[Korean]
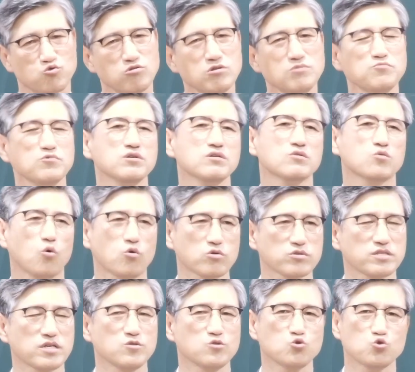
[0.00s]
뭐
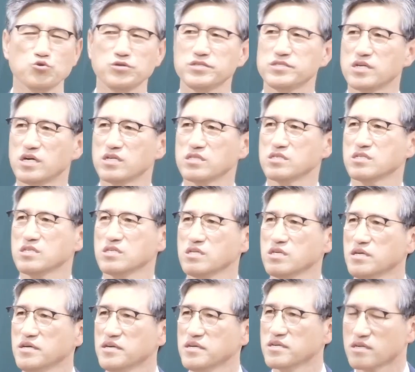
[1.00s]
공산주의자들이
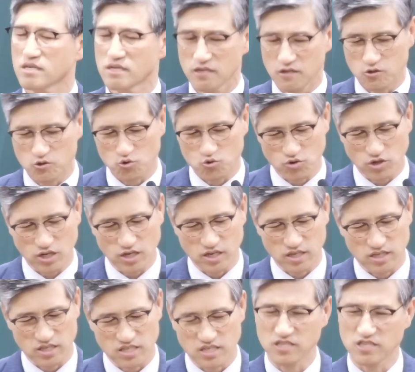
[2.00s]
그럴 수가
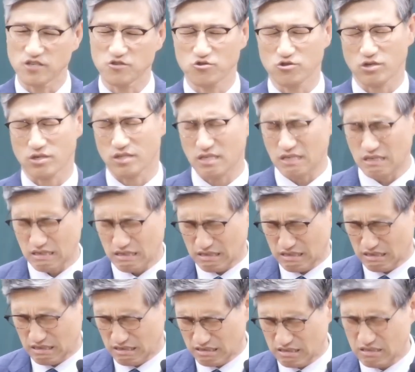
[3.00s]
있겠죠. 다
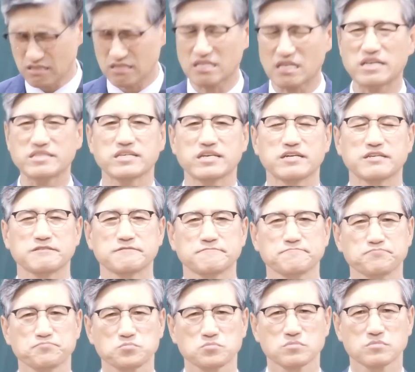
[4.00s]
어떤 사상,
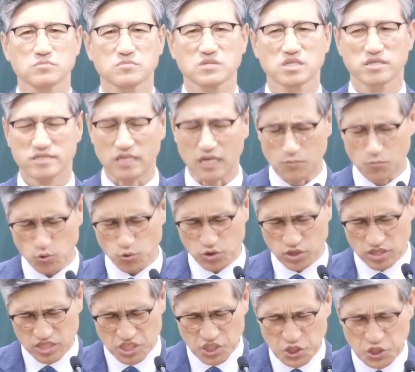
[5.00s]

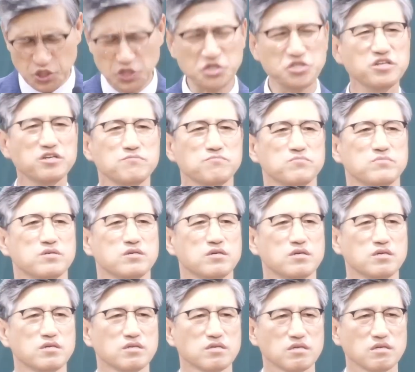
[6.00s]
잘못된 이념
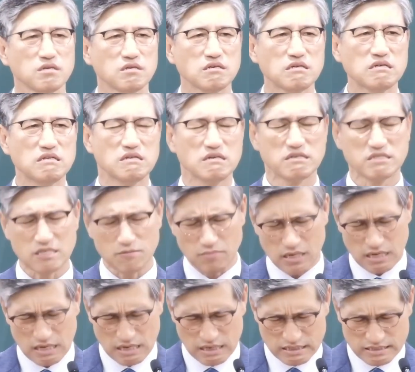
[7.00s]
이런 것에 막
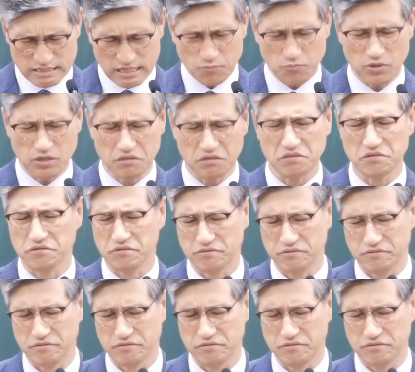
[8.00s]
생명 걸어요.